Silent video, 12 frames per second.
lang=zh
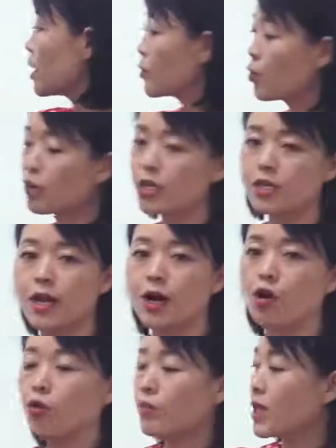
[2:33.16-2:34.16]
么よ里，然
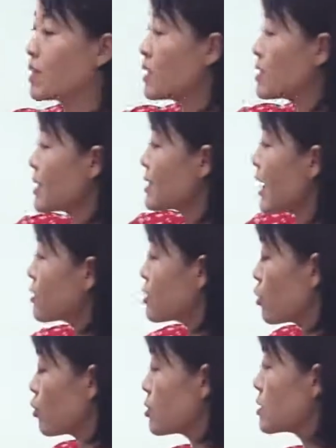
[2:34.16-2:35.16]
后后面呢再加
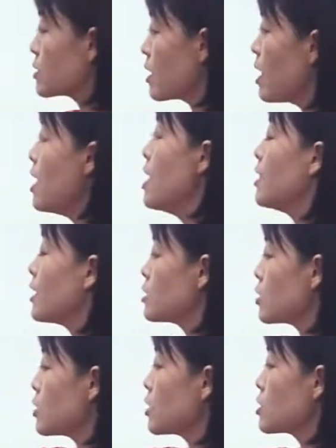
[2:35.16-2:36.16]
形容词。那
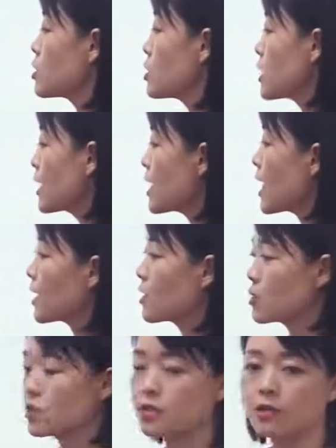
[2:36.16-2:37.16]
这个呢是“賑や
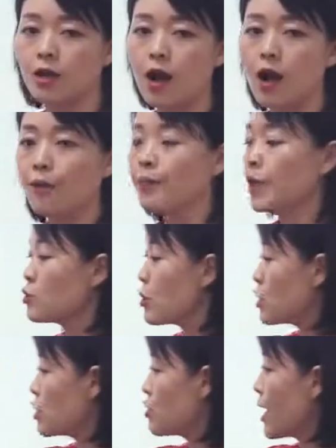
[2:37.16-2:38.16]
か”是形二，
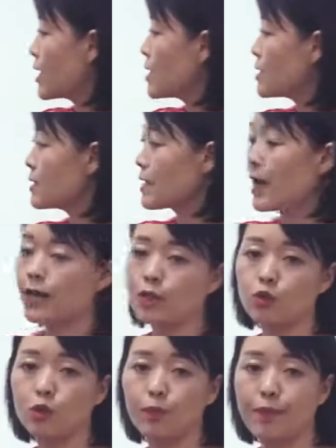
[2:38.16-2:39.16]
所以这句话的意思大家
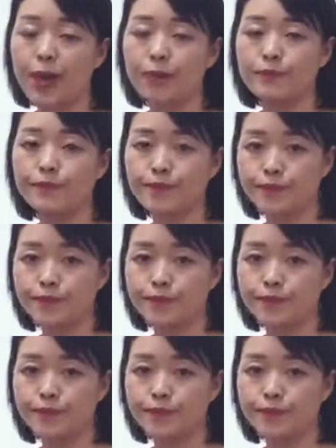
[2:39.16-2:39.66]
看懂了没？